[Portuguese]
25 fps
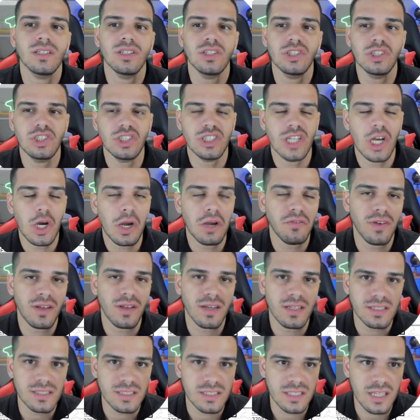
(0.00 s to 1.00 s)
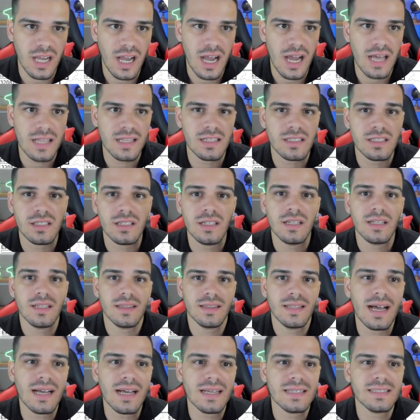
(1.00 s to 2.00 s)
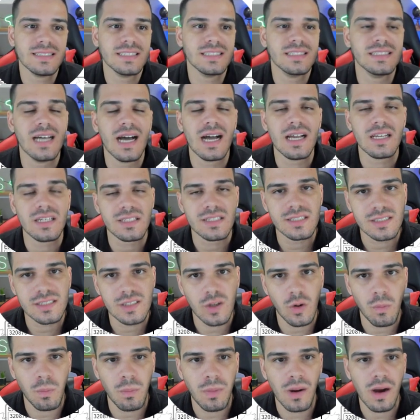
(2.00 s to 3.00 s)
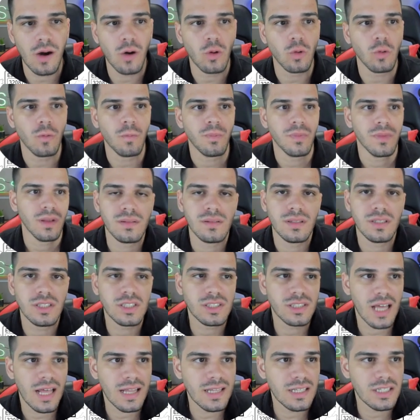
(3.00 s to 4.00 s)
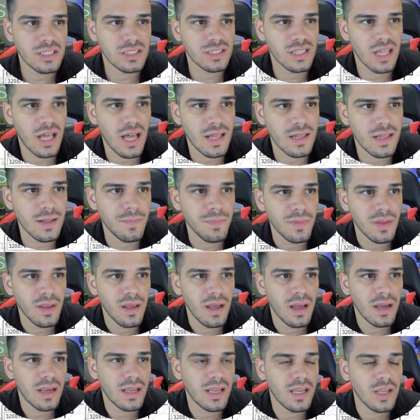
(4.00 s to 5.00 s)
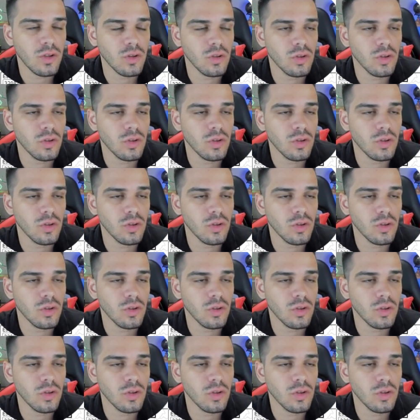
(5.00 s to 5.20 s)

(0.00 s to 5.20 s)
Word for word: georreferenciadas da cidade de São Paulo, está listada aqui no